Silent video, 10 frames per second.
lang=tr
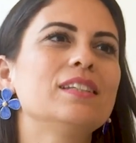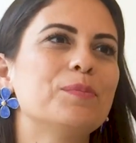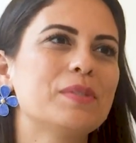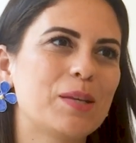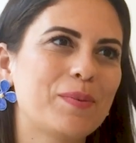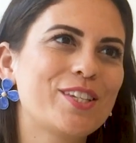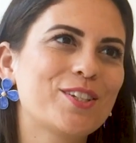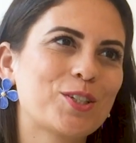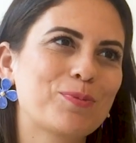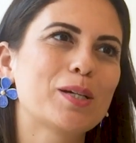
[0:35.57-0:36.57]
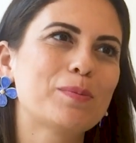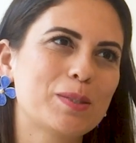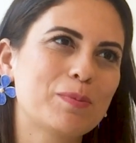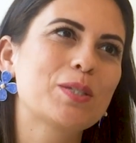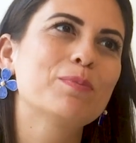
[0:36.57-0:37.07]
temizlemeye çalışmak
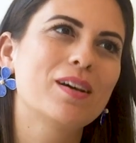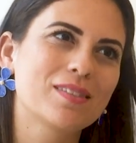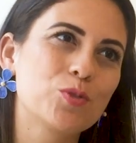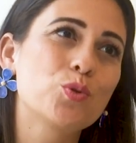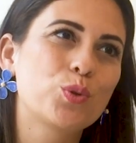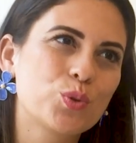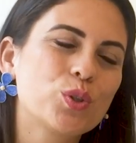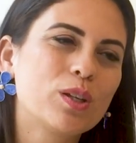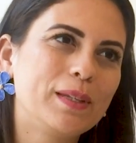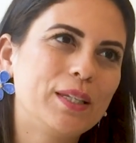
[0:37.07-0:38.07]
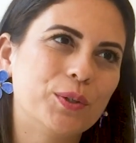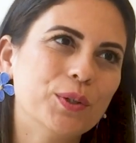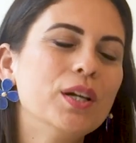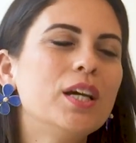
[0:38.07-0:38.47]
bizim için bazen çok güç olabiliyor.